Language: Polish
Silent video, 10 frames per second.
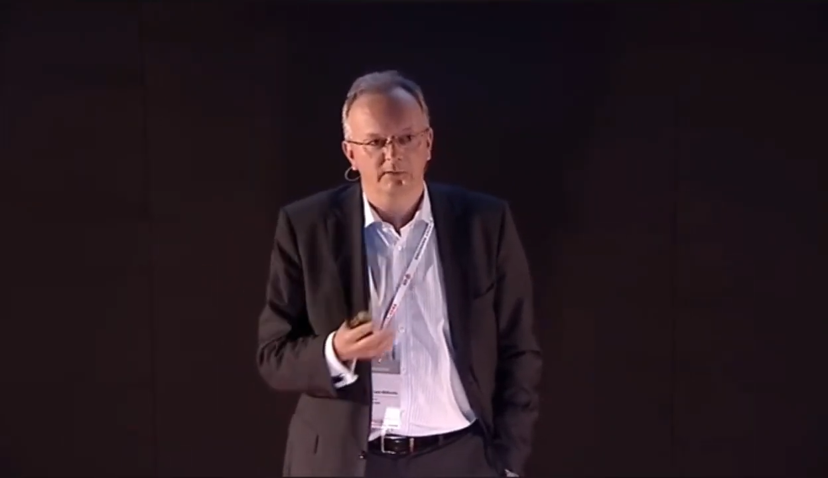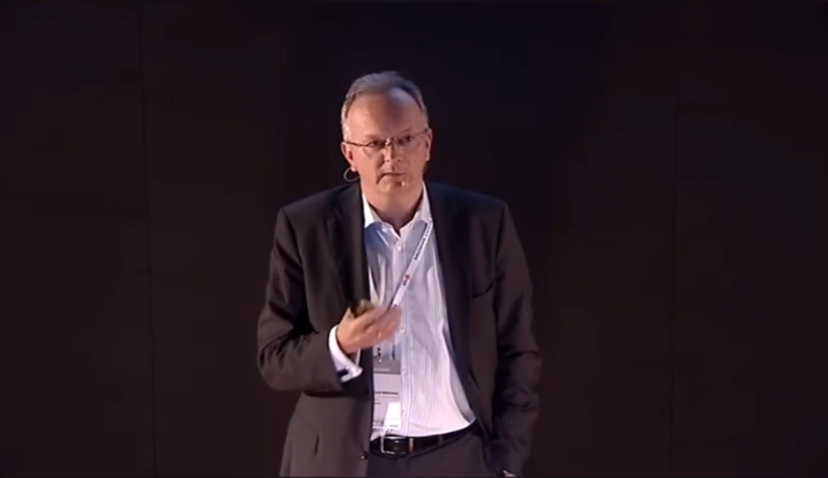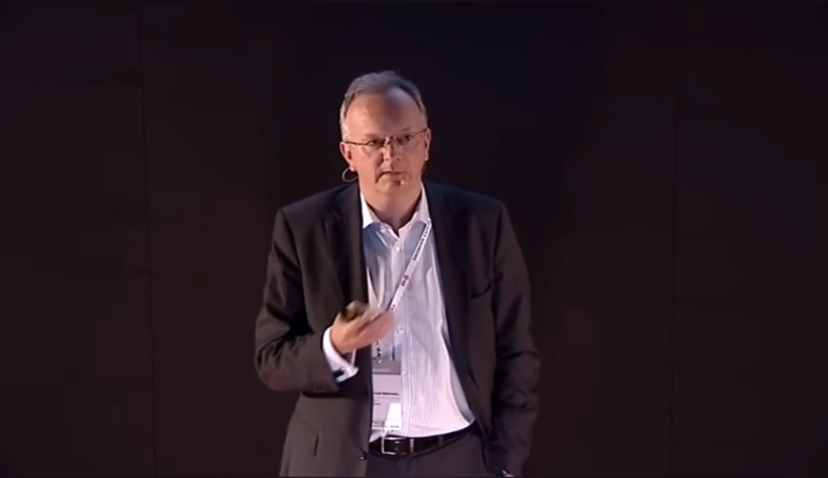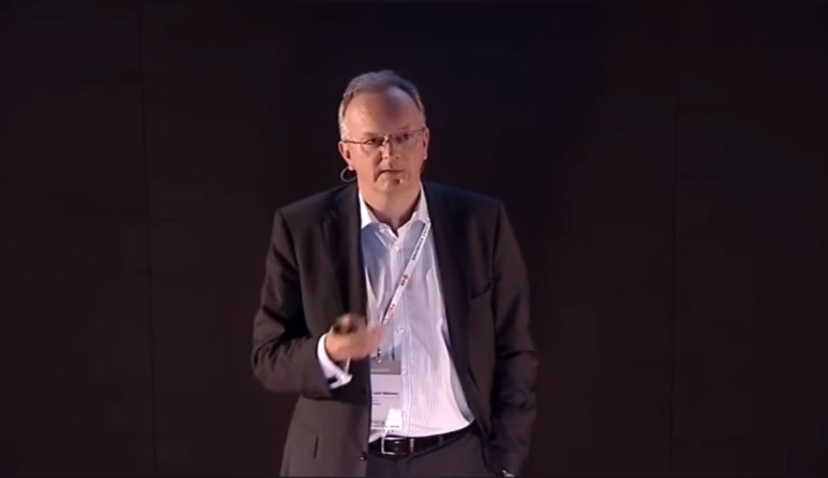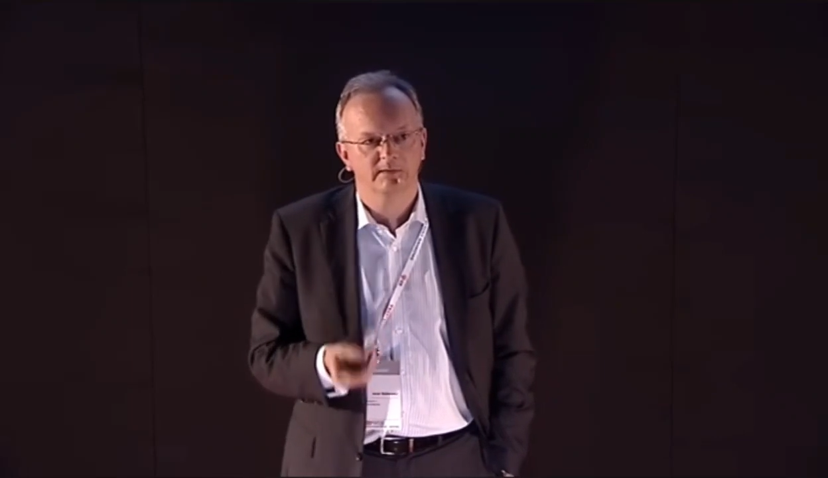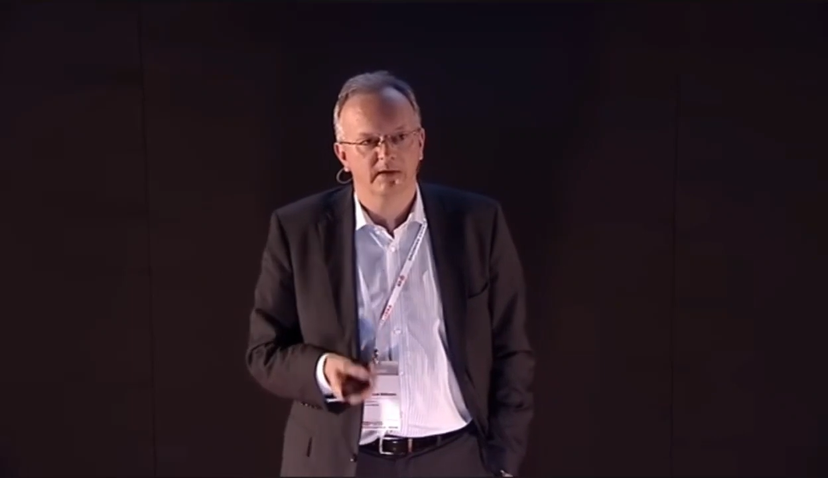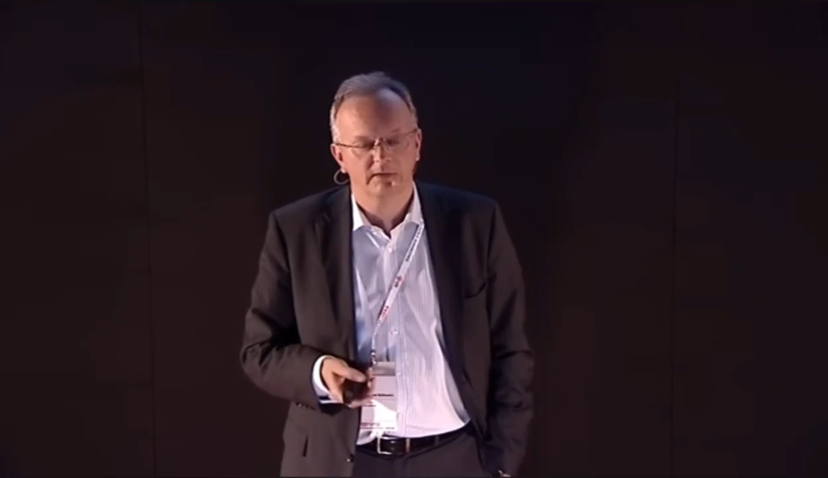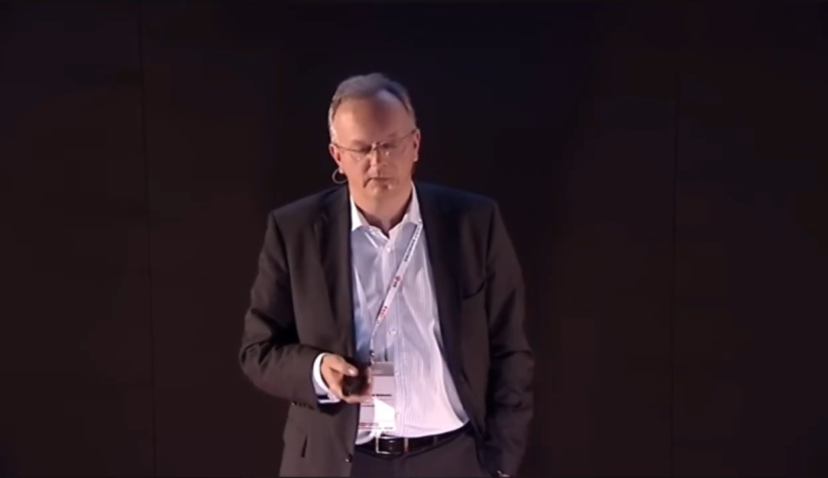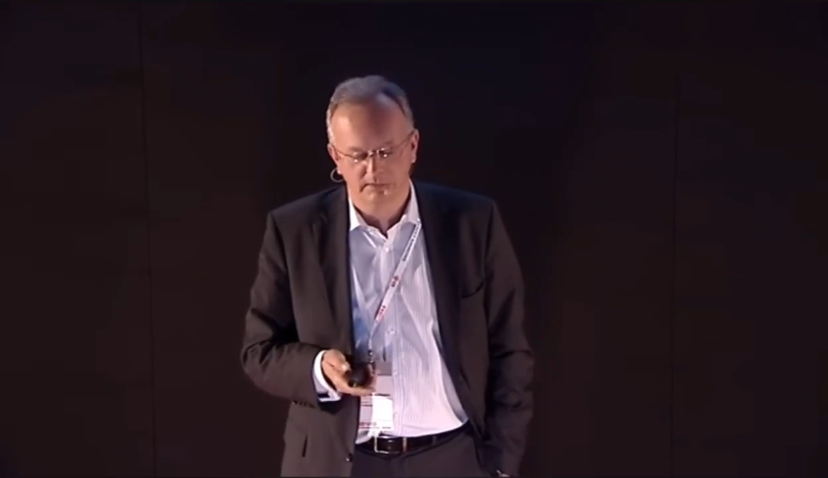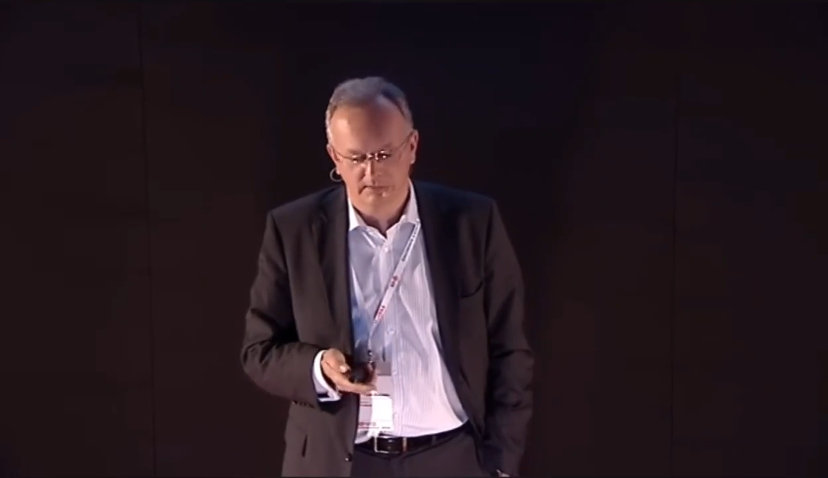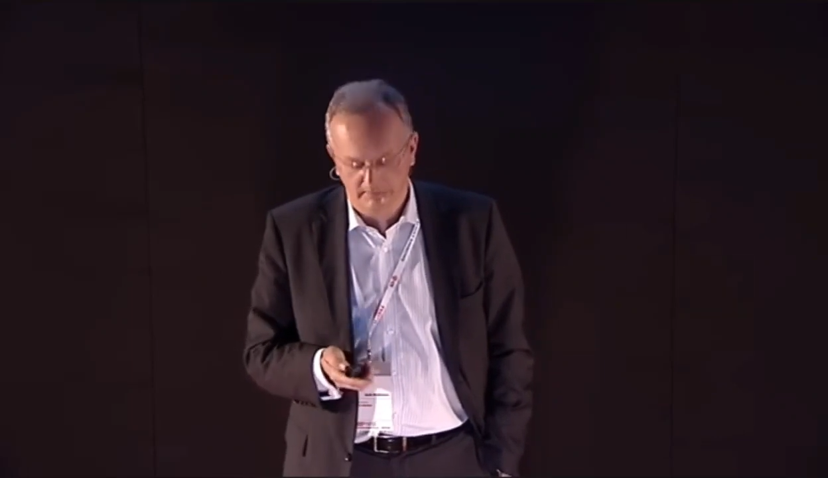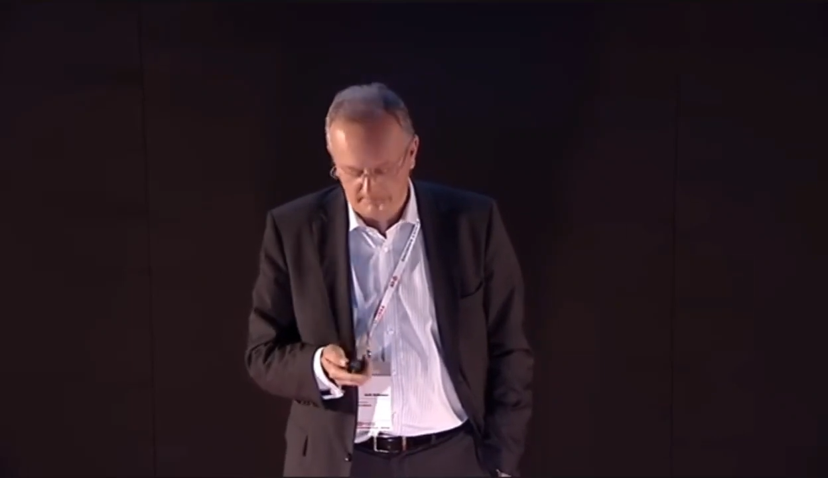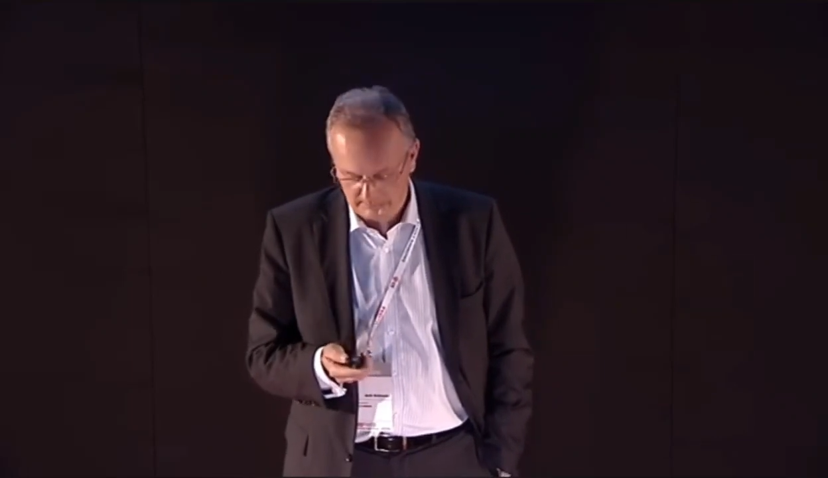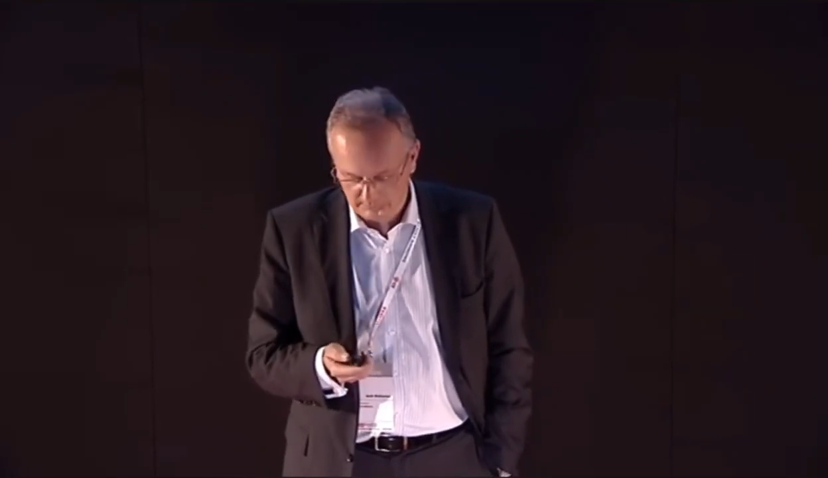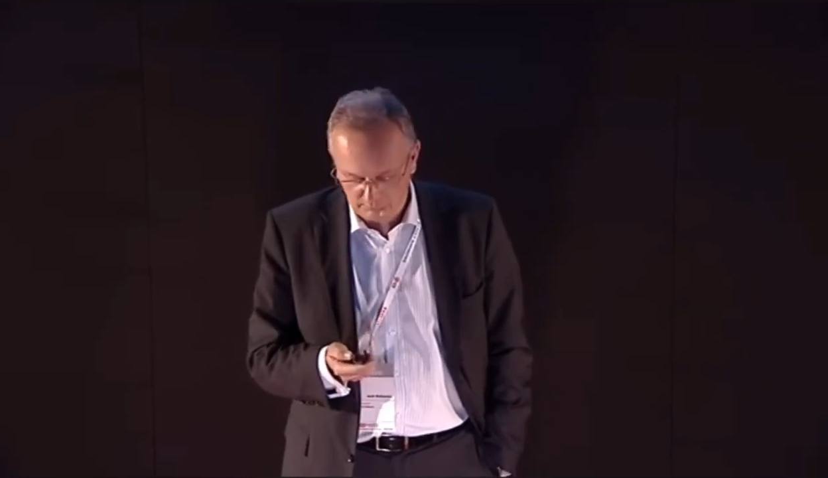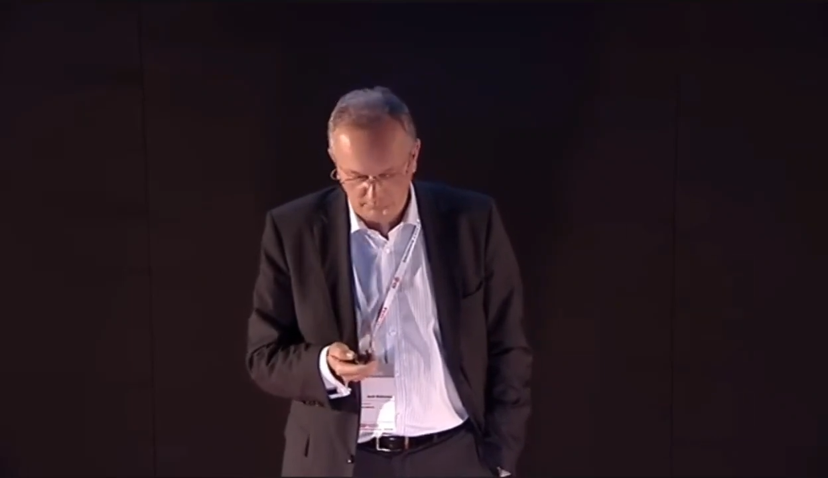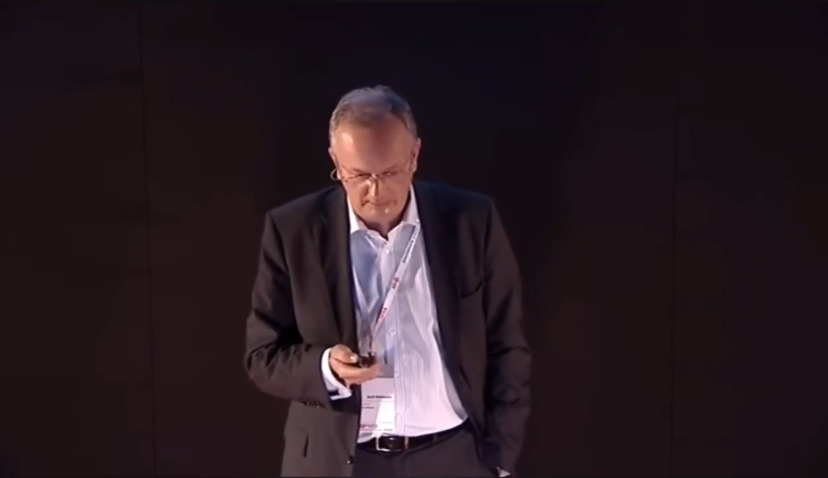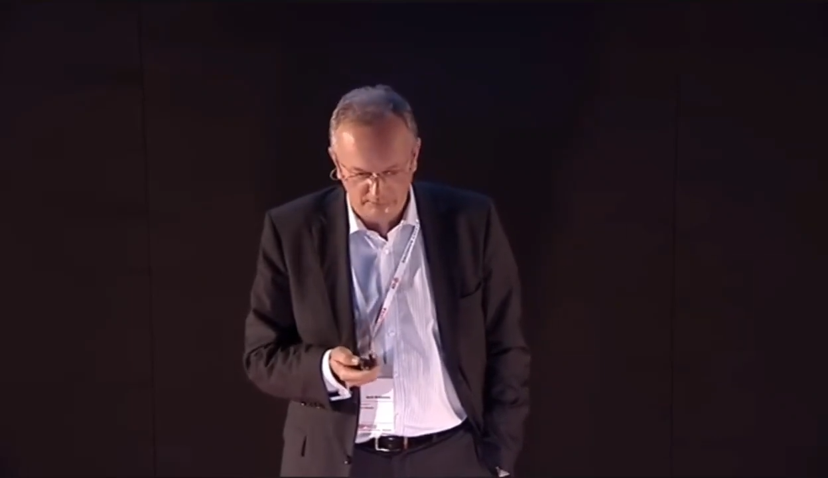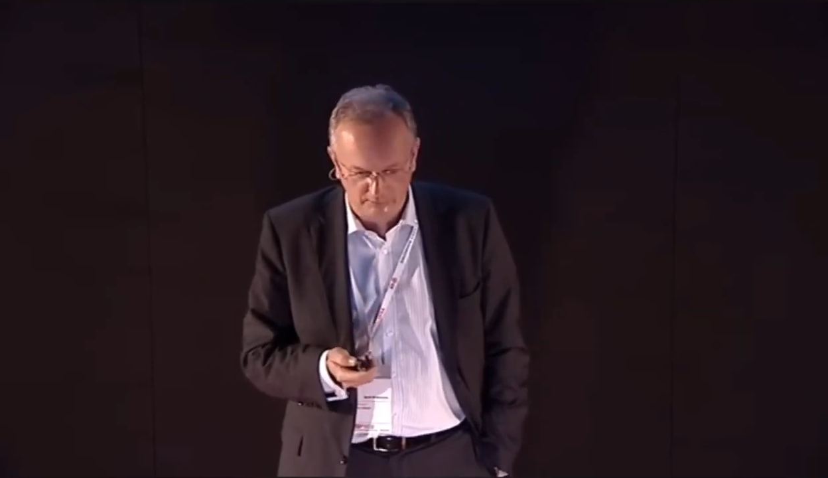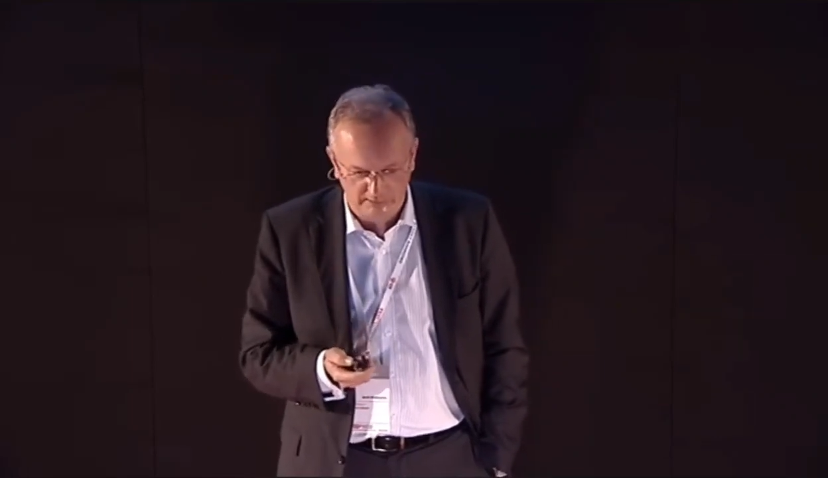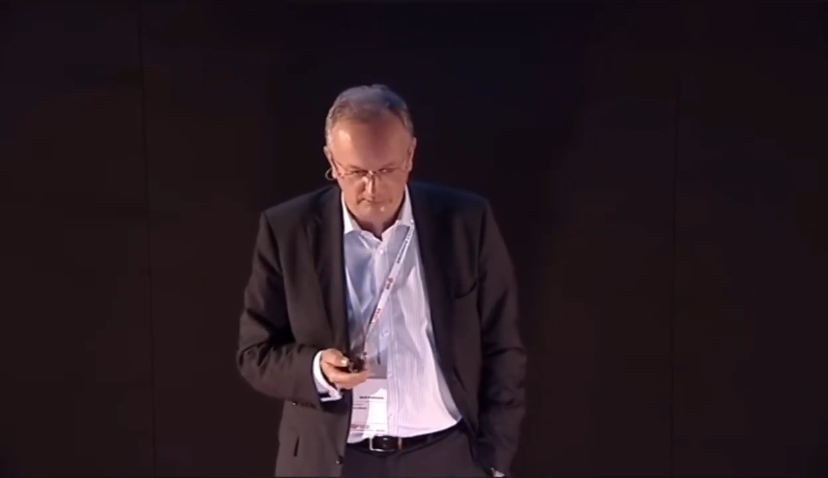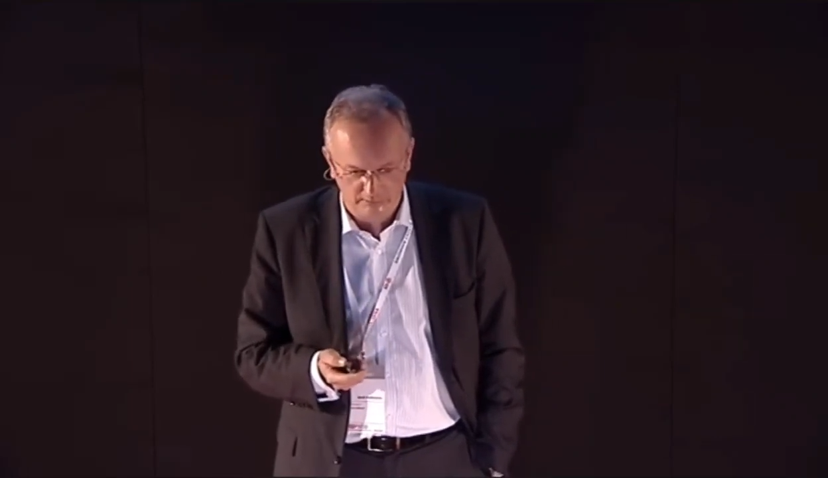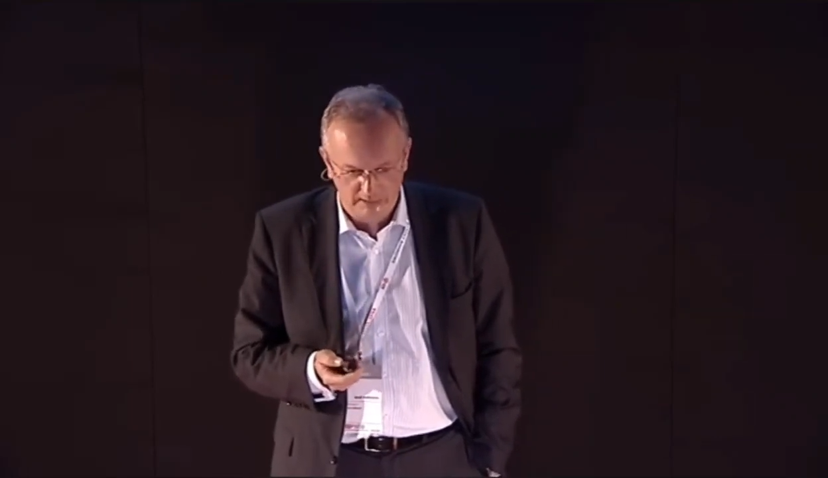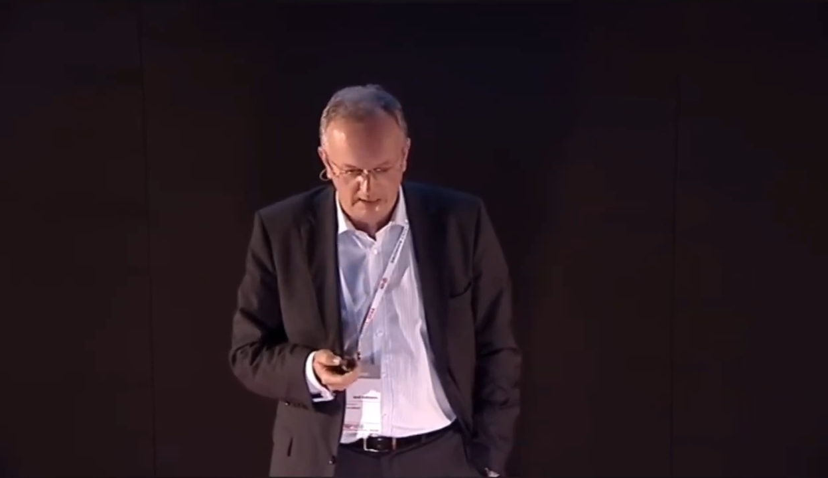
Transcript: w związku z tym warto ich doświadczać.